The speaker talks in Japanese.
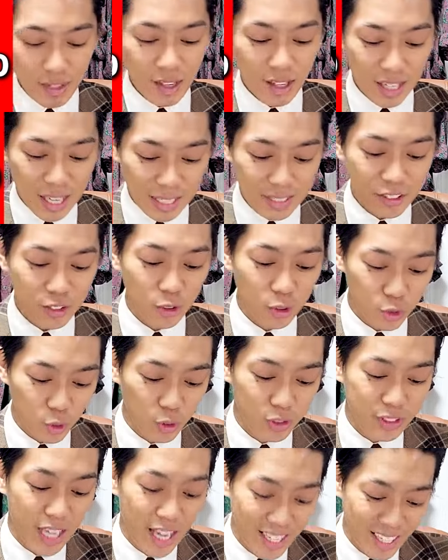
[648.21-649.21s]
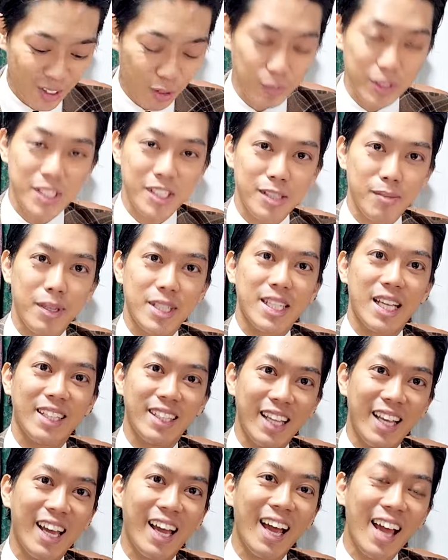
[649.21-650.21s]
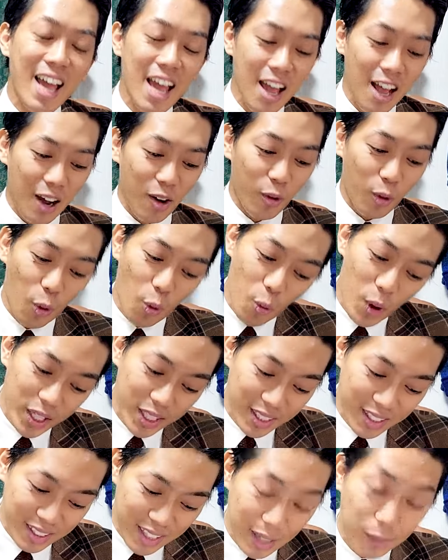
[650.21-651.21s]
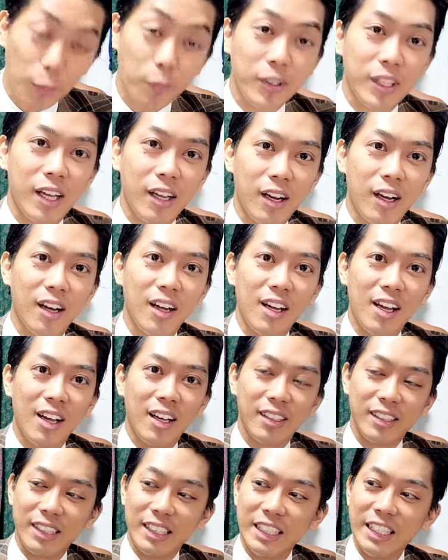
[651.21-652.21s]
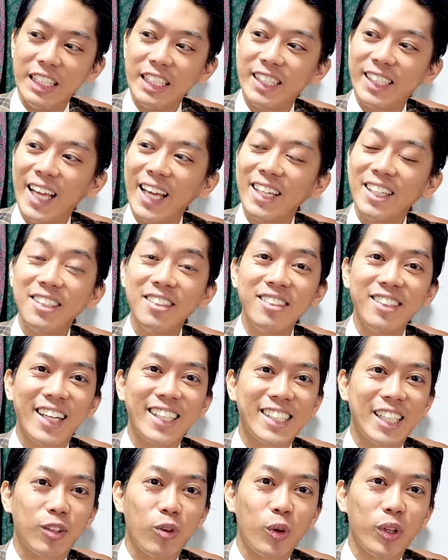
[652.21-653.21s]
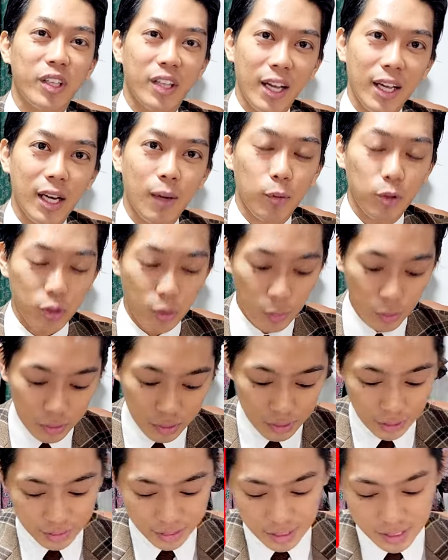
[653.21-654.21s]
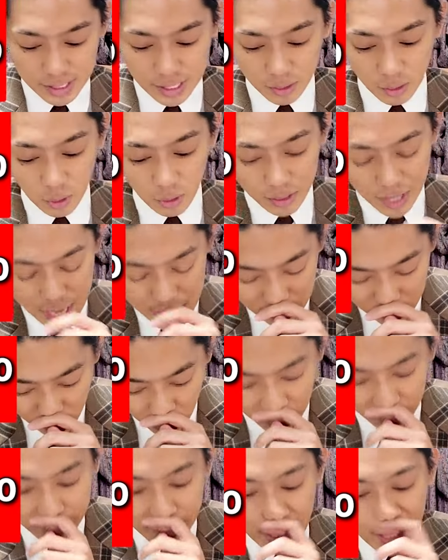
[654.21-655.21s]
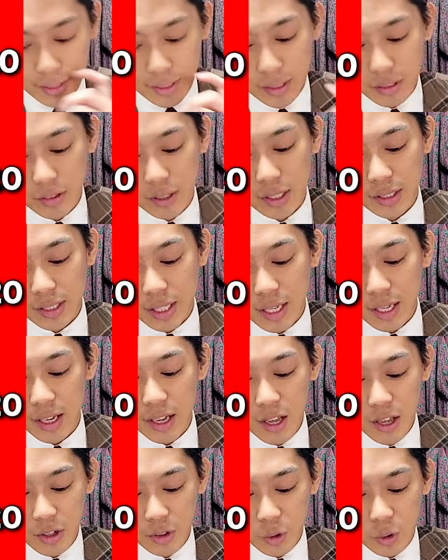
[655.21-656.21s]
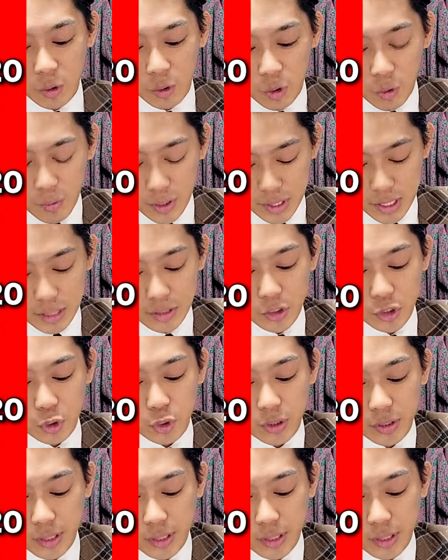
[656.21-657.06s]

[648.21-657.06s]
感じの状態で読み進めてたんでこれ終わったかもみたいな2点ぐらいしか取れてないかもと思ったんですけどなんとか耐えてくれて評論は31